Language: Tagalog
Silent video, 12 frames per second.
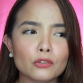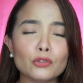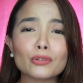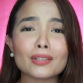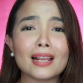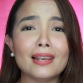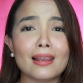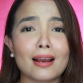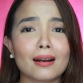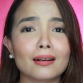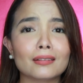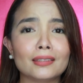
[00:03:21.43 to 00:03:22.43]
neutral
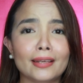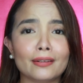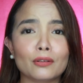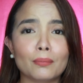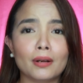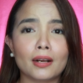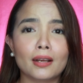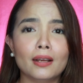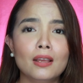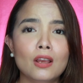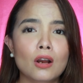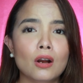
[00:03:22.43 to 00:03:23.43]
lang. Like yung mga
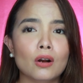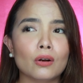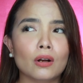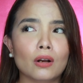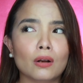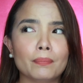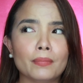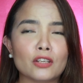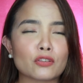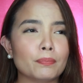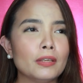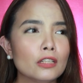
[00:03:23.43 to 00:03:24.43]
uh,
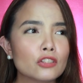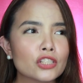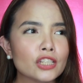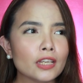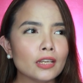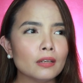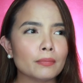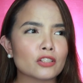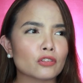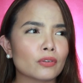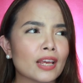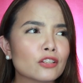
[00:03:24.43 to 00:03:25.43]
medyo peachy, na
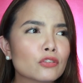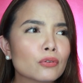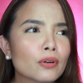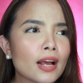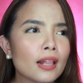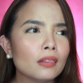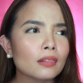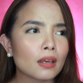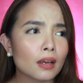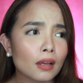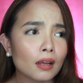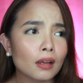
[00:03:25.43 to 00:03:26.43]
medyo natural na